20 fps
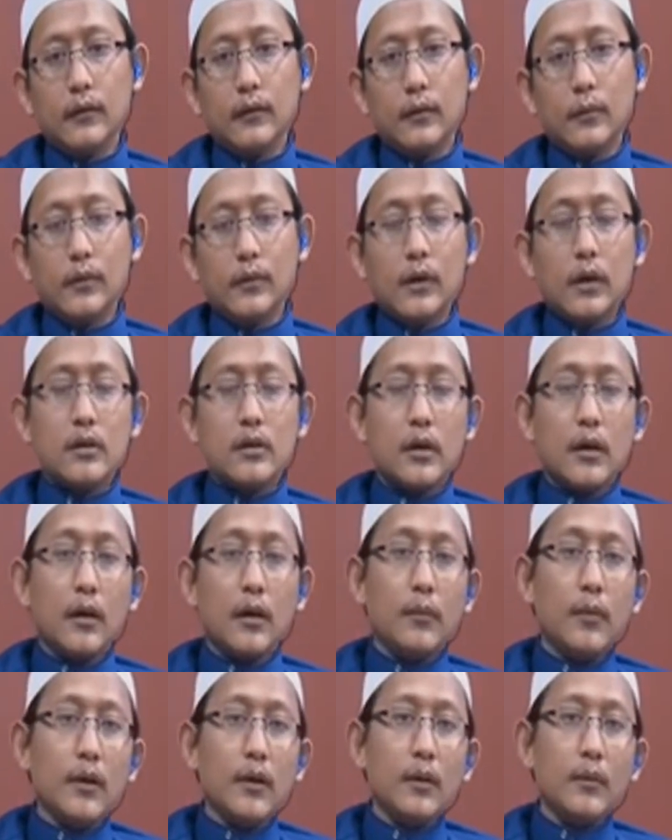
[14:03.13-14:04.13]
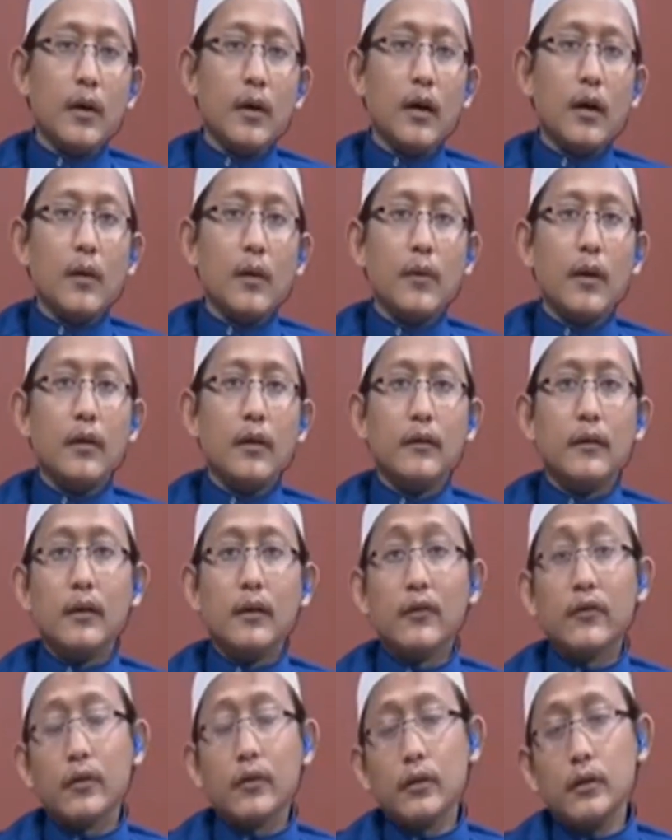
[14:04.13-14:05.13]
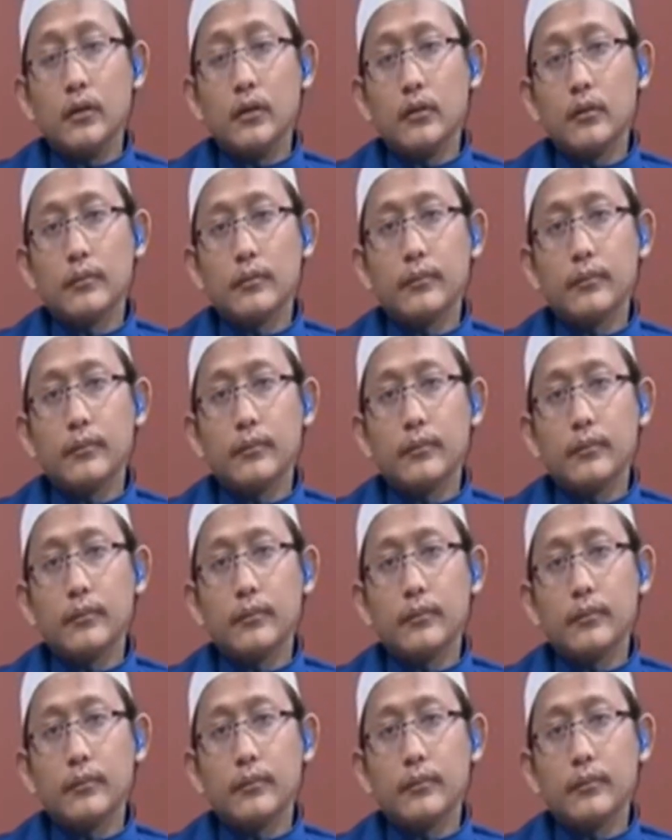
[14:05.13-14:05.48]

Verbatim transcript: Sementara Syekh Albani menganggap hadis ini sahih.